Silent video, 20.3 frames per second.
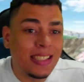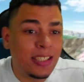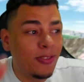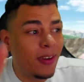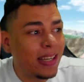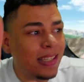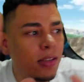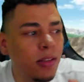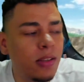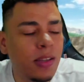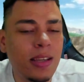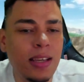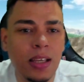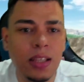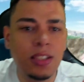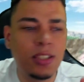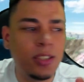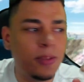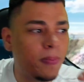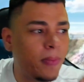fazem o
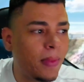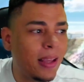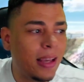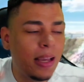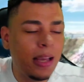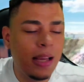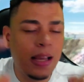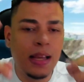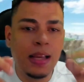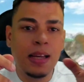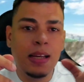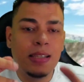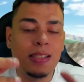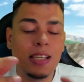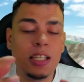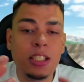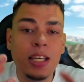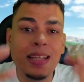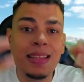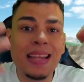seguinte: vocês
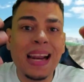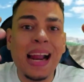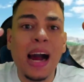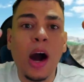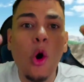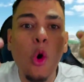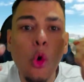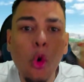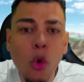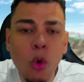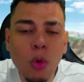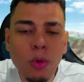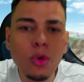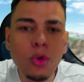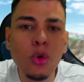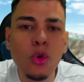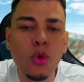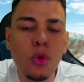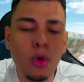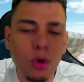entram um no
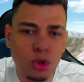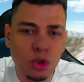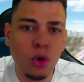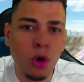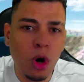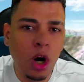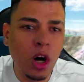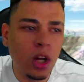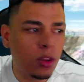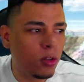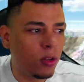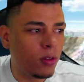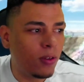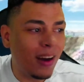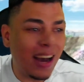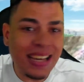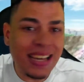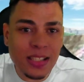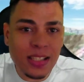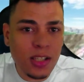cu do outro,
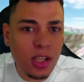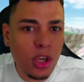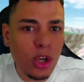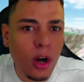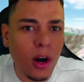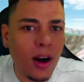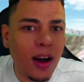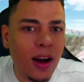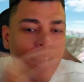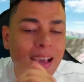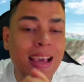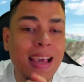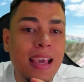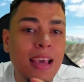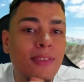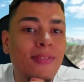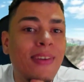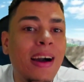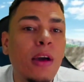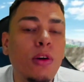assim ó, e
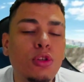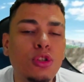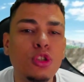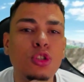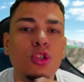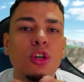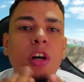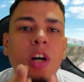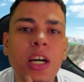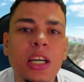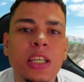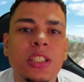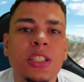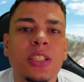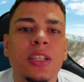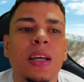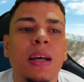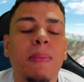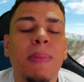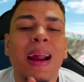vai os dois
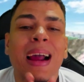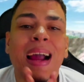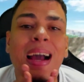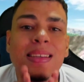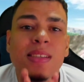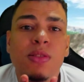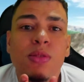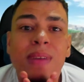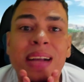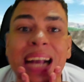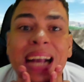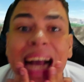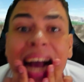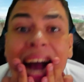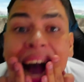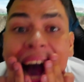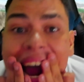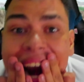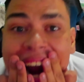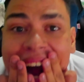pra casa do
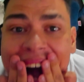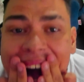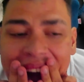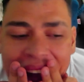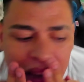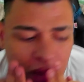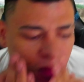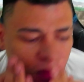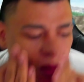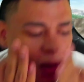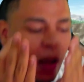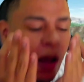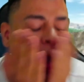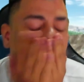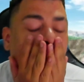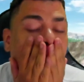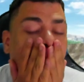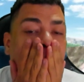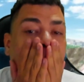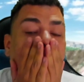caralho.
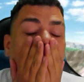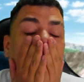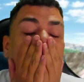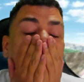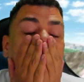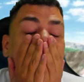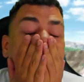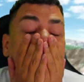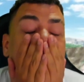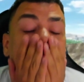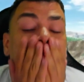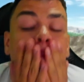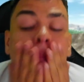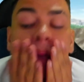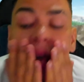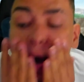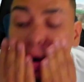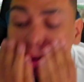Meu